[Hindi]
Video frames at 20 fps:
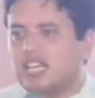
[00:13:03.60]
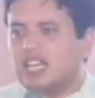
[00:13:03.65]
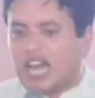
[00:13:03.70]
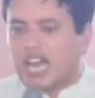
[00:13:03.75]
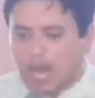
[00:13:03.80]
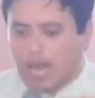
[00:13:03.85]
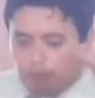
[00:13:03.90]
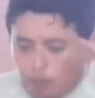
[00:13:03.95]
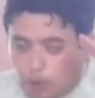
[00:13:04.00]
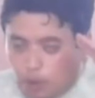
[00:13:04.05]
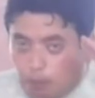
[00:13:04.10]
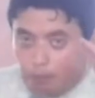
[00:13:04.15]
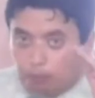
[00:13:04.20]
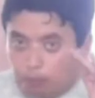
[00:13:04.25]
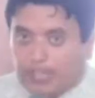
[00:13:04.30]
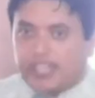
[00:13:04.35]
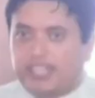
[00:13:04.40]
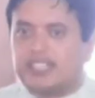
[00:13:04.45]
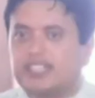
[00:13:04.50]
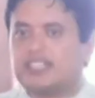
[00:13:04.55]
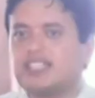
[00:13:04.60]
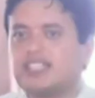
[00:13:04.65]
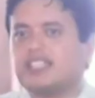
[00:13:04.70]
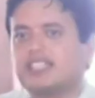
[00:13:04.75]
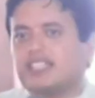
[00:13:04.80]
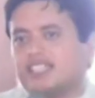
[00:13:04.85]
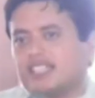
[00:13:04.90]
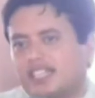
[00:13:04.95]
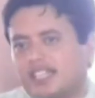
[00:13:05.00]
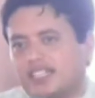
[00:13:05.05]
आपको प्रेयर
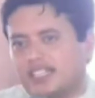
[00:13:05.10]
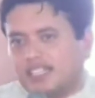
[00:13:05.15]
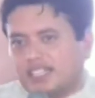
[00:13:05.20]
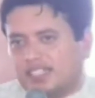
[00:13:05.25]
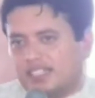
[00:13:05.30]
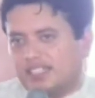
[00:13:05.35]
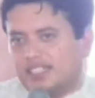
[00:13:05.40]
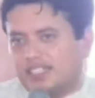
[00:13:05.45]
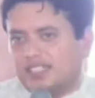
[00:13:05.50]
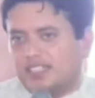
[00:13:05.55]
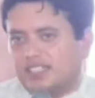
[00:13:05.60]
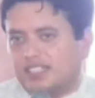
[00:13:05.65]
करते रहना है